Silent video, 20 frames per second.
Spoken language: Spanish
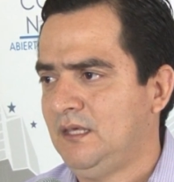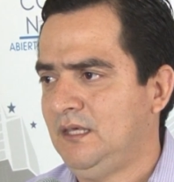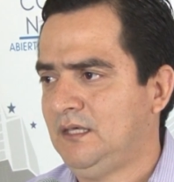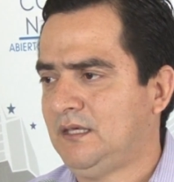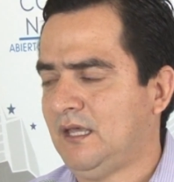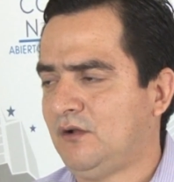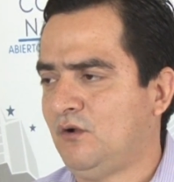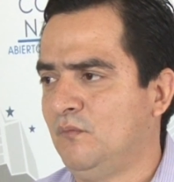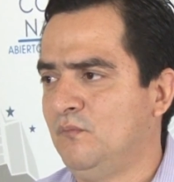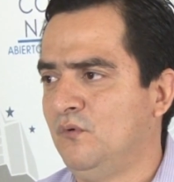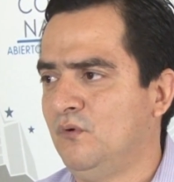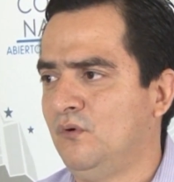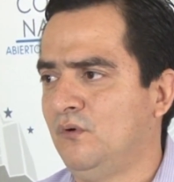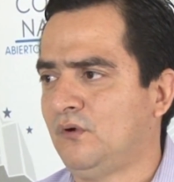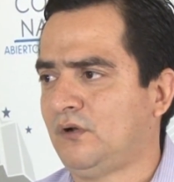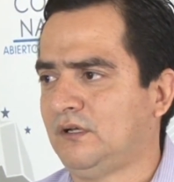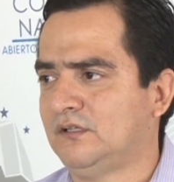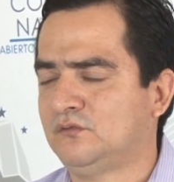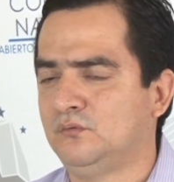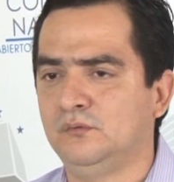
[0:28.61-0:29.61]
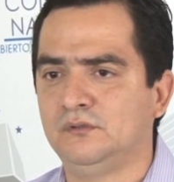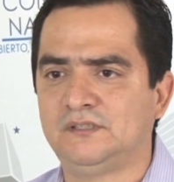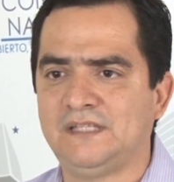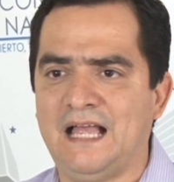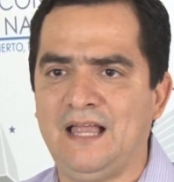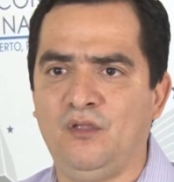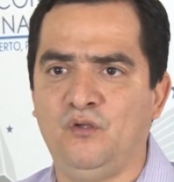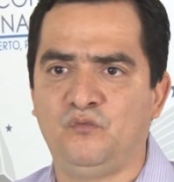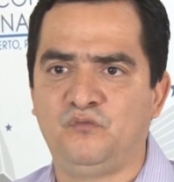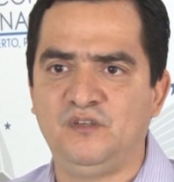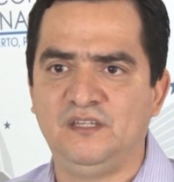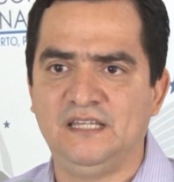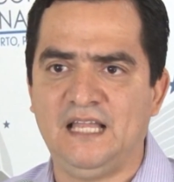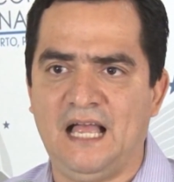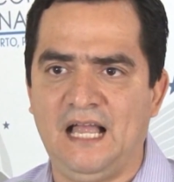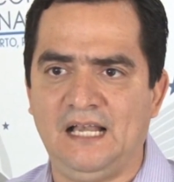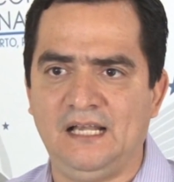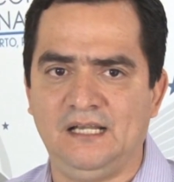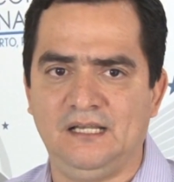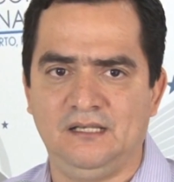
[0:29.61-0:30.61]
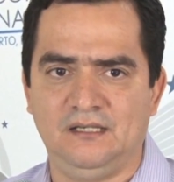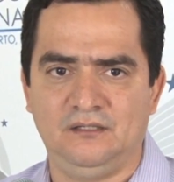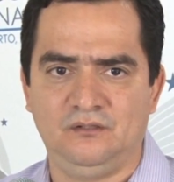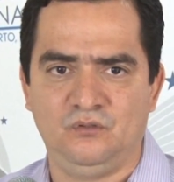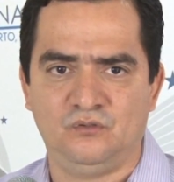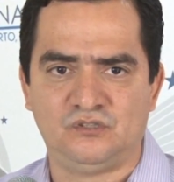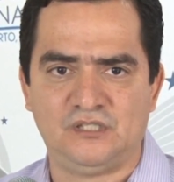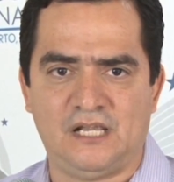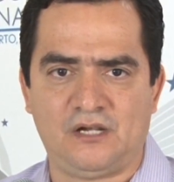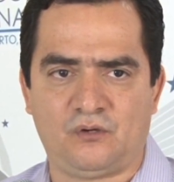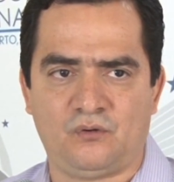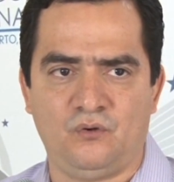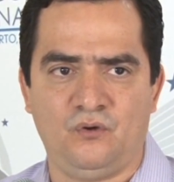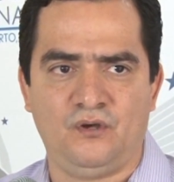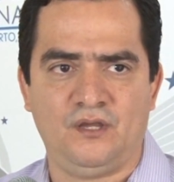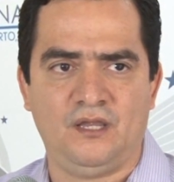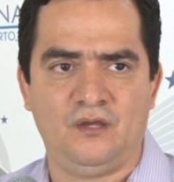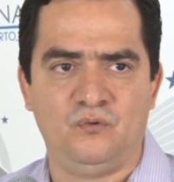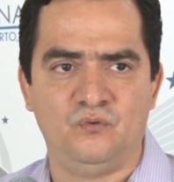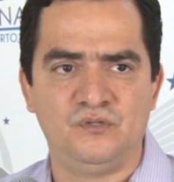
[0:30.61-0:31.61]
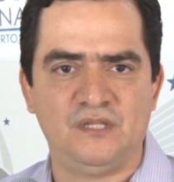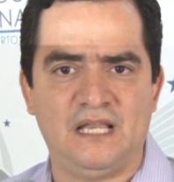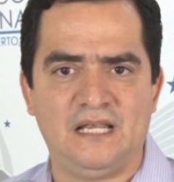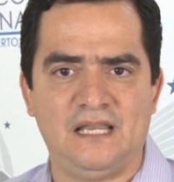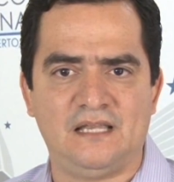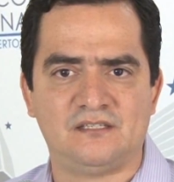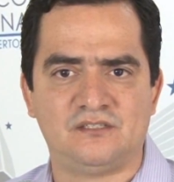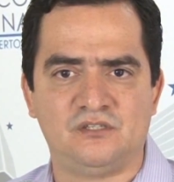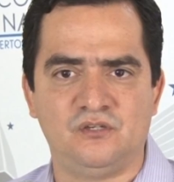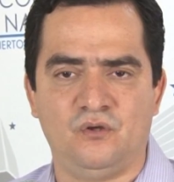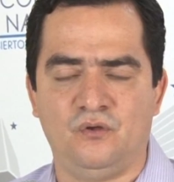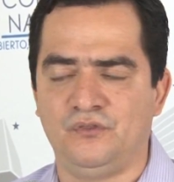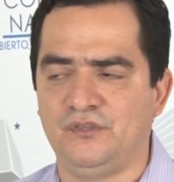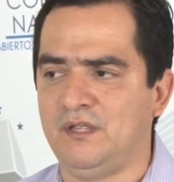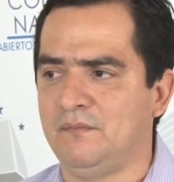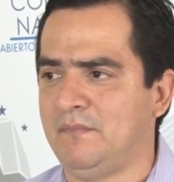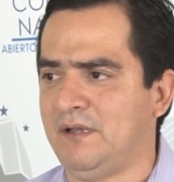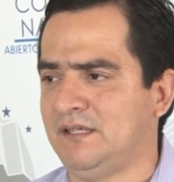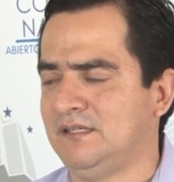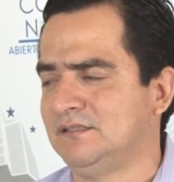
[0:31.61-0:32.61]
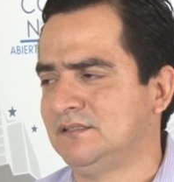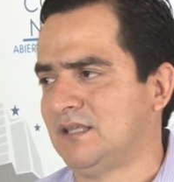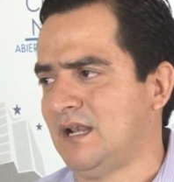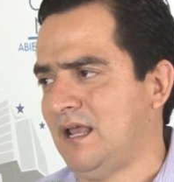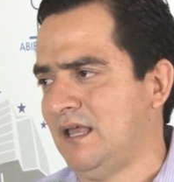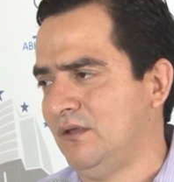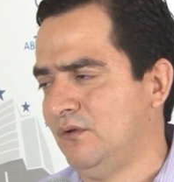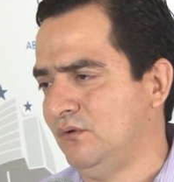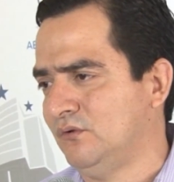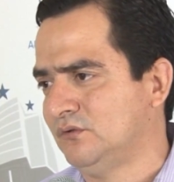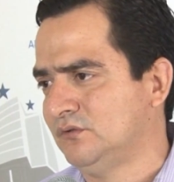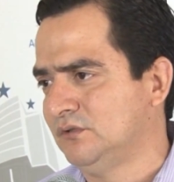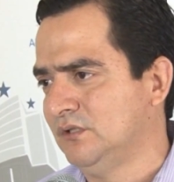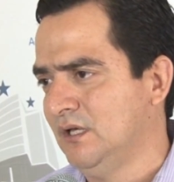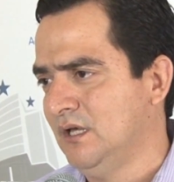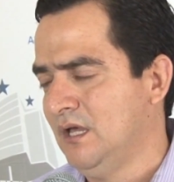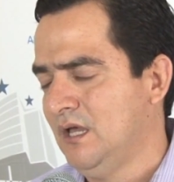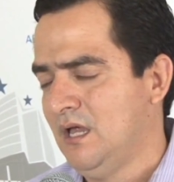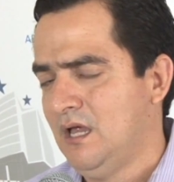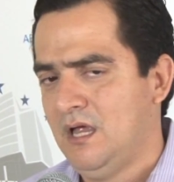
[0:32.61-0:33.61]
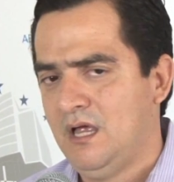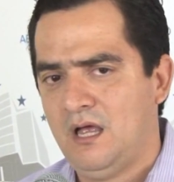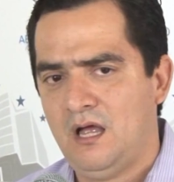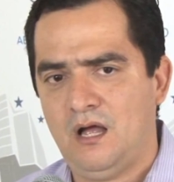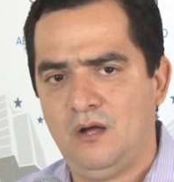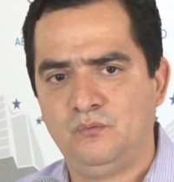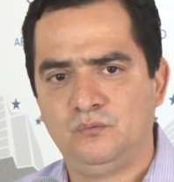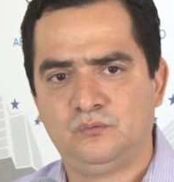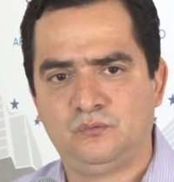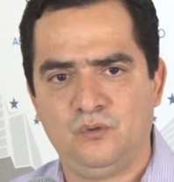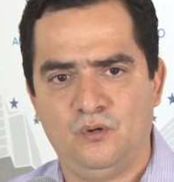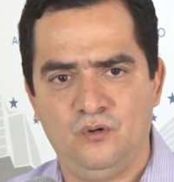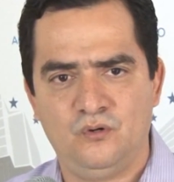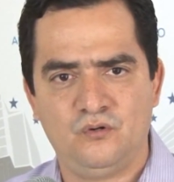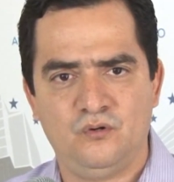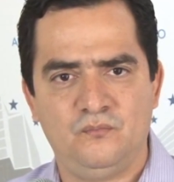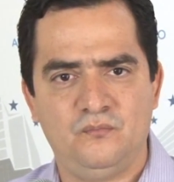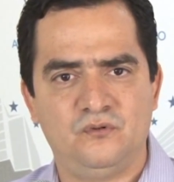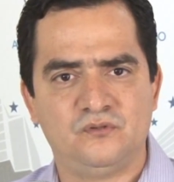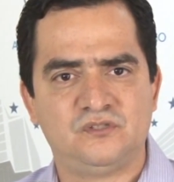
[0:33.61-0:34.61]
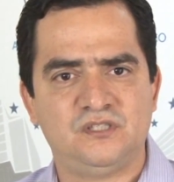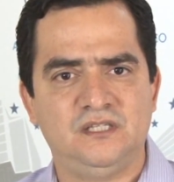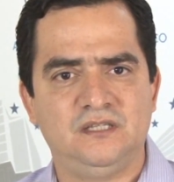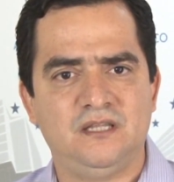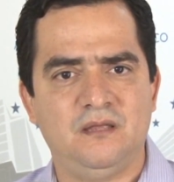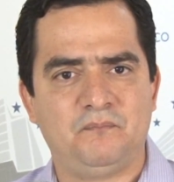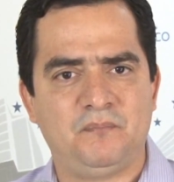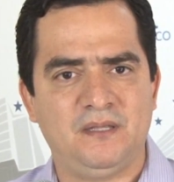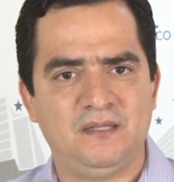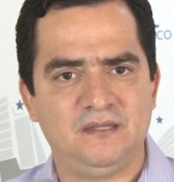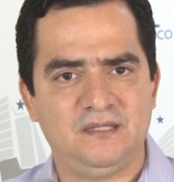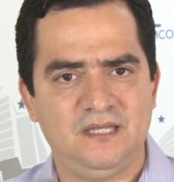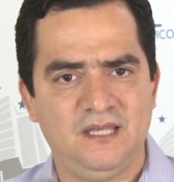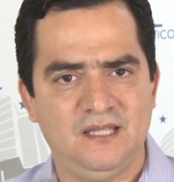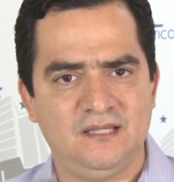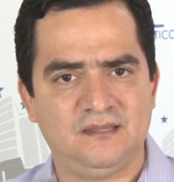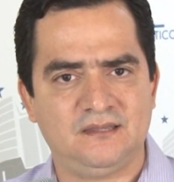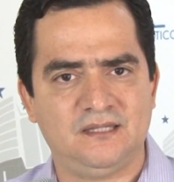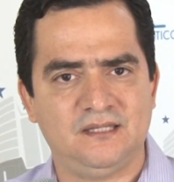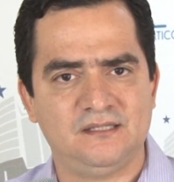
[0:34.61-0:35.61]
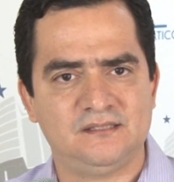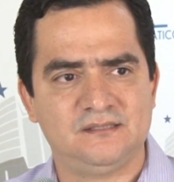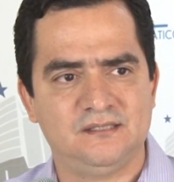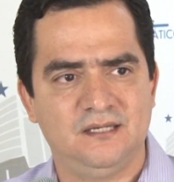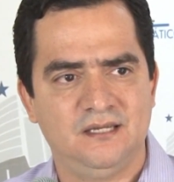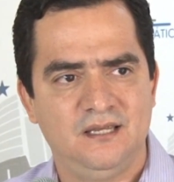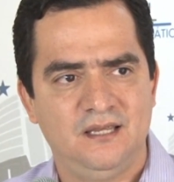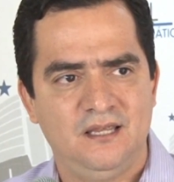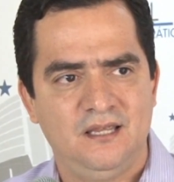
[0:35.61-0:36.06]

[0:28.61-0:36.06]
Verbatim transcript: y que como resultado final nos arroje una elección de magistrados autónomos, independientes.